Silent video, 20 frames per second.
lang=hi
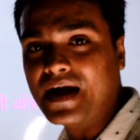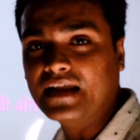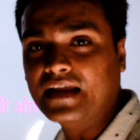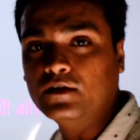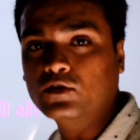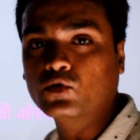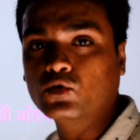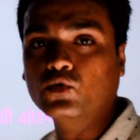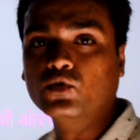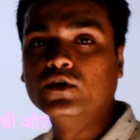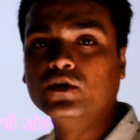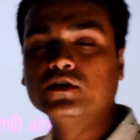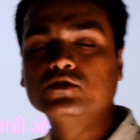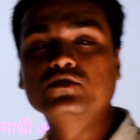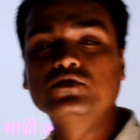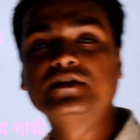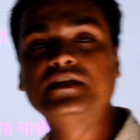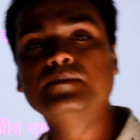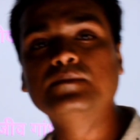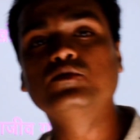मान लो
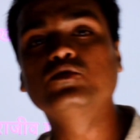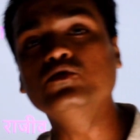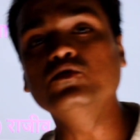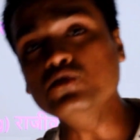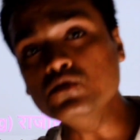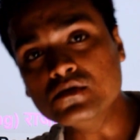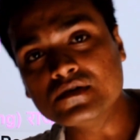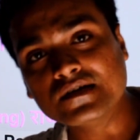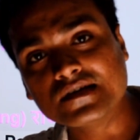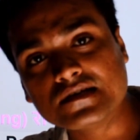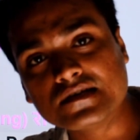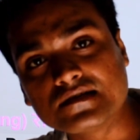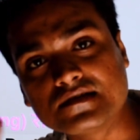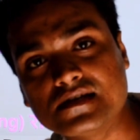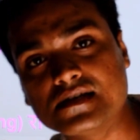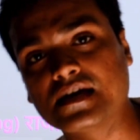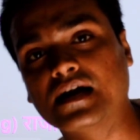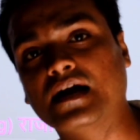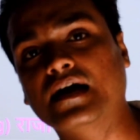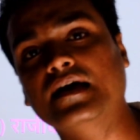तो डिब्रू
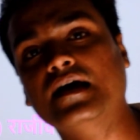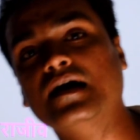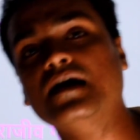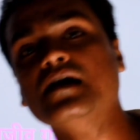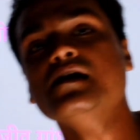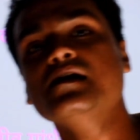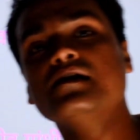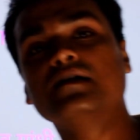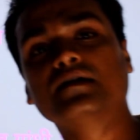सिखाया